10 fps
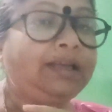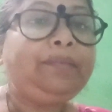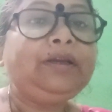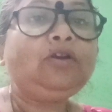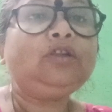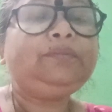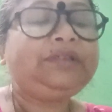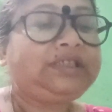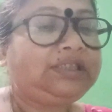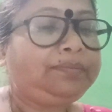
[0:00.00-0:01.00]
টেবিল ক্লথ
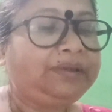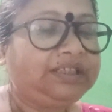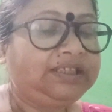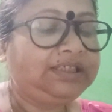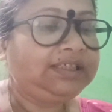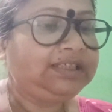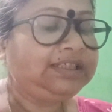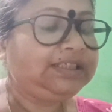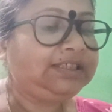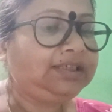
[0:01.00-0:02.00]
বেছিয়ে
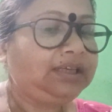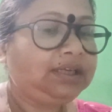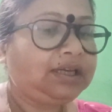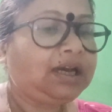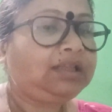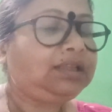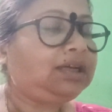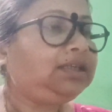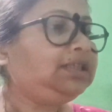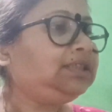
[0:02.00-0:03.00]
নিয়েছি আর
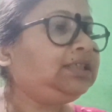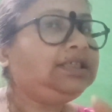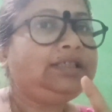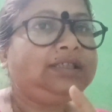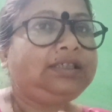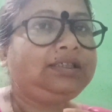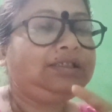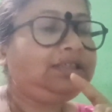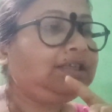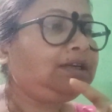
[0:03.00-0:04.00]
তার নিয়েছি নিয়েছি
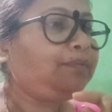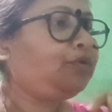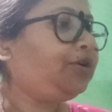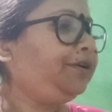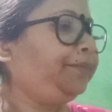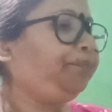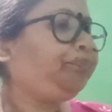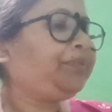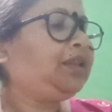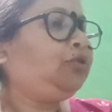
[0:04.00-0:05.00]
নিয়েছি একটা পনি
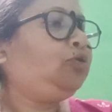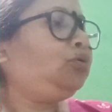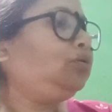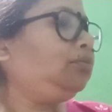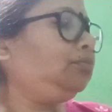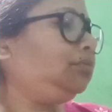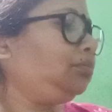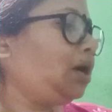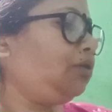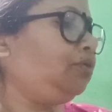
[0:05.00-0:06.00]
তো
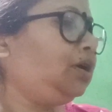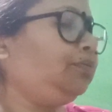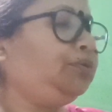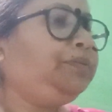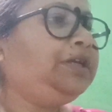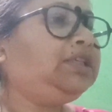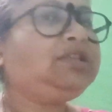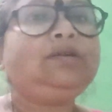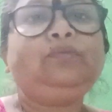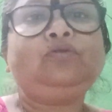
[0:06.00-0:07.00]
আলু কাটবো পেঁয়াজ
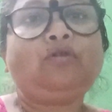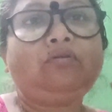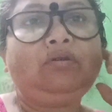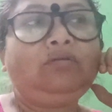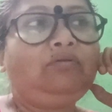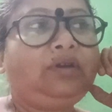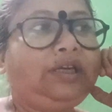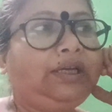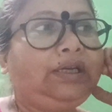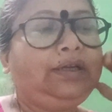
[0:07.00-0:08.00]
কাটবো করলাগুলো
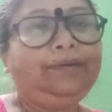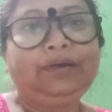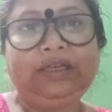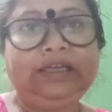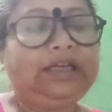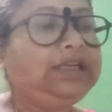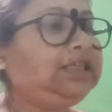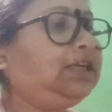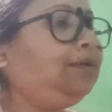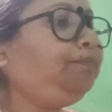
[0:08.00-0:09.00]
কেটে রেখে
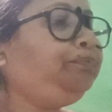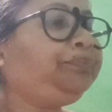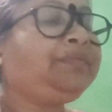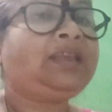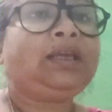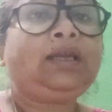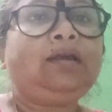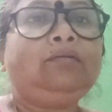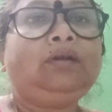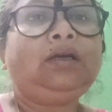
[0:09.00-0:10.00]
আসলাম
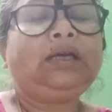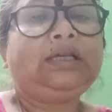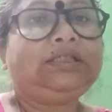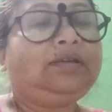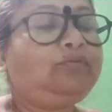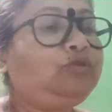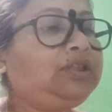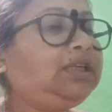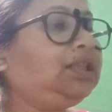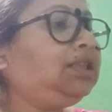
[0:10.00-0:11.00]
কেননা আজকে
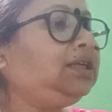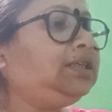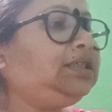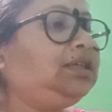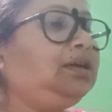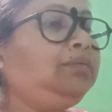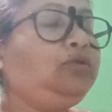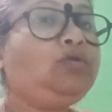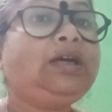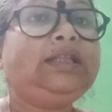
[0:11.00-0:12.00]
মূর্তি আনতে গেছিলাম
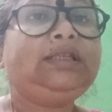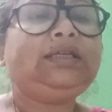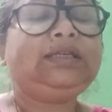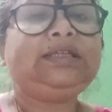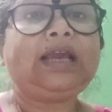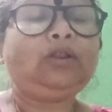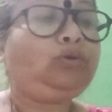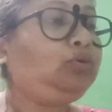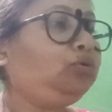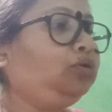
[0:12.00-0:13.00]
ওখান থেকে এসে এত
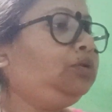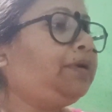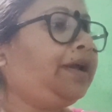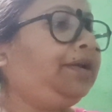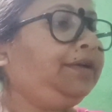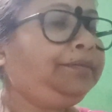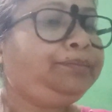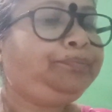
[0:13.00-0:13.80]
রোদ বাইরে